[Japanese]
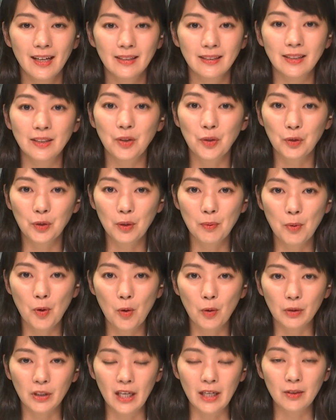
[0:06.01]
2頭と
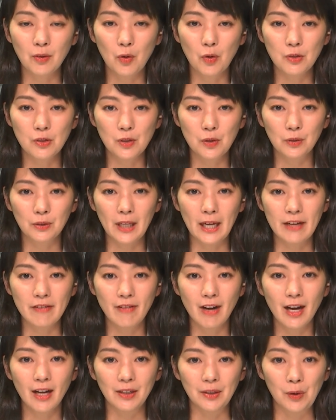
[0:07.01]
も健康状態
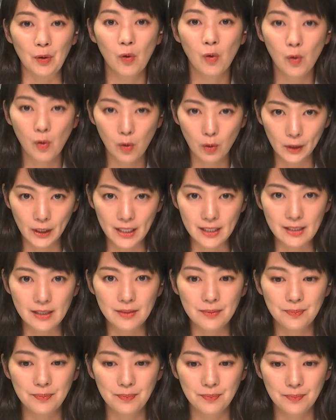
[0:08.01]
は良好で
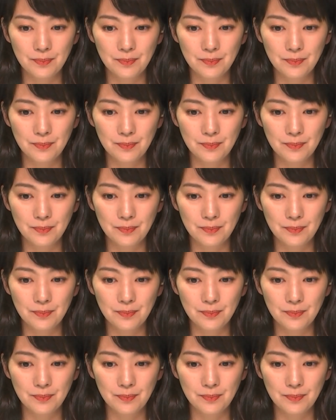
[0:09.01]
す